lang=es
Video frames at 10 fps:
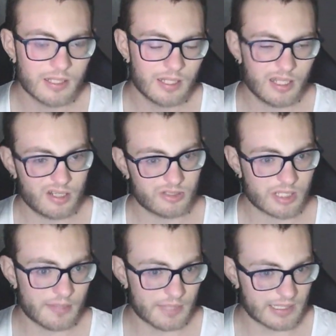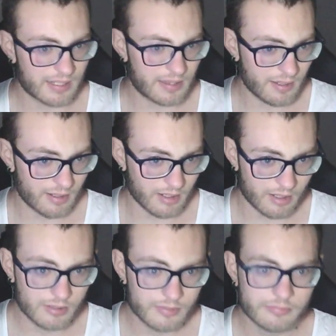en otra habitación,
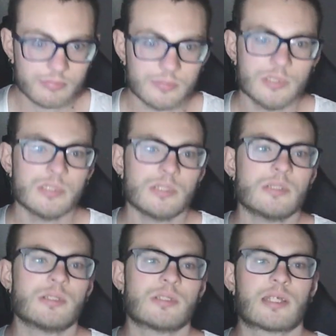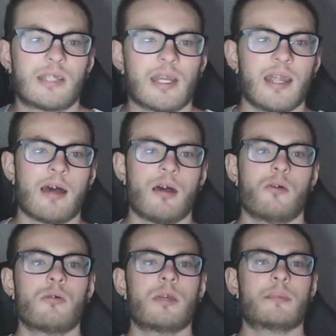que tenía
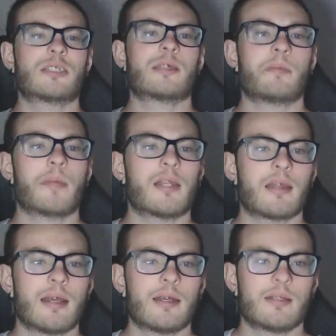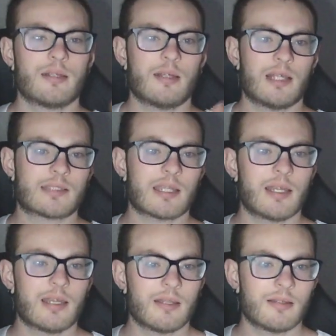una mesa de madera, la
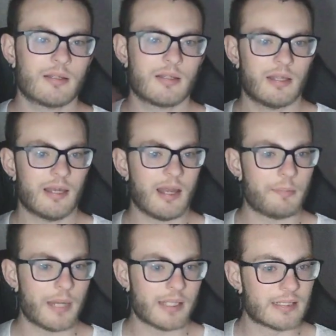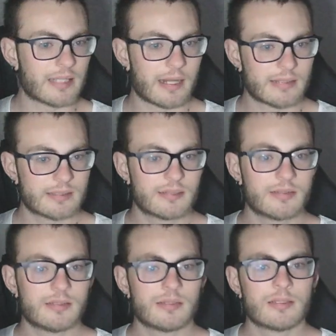tele y la Play 3,
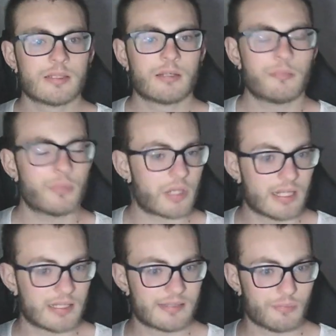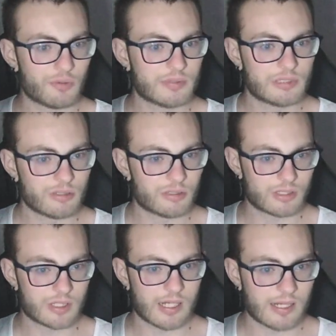porque en ese momento no
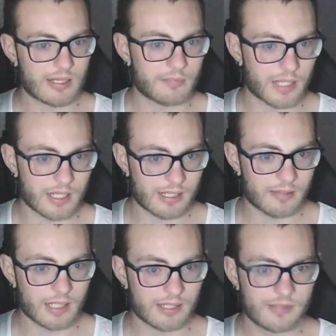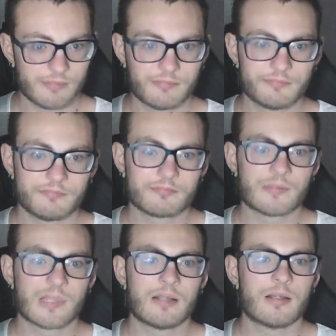tenía nada para grabar.
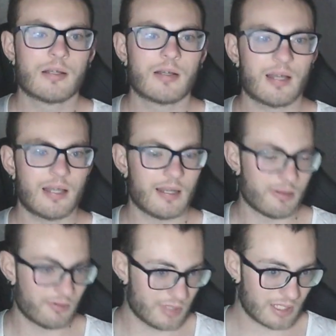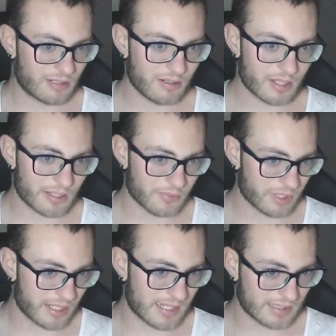Vale, lo único que
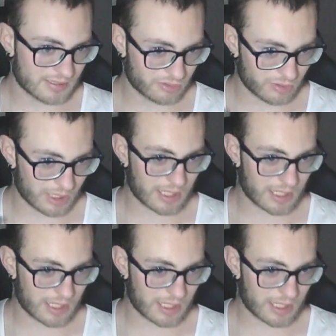ponía es una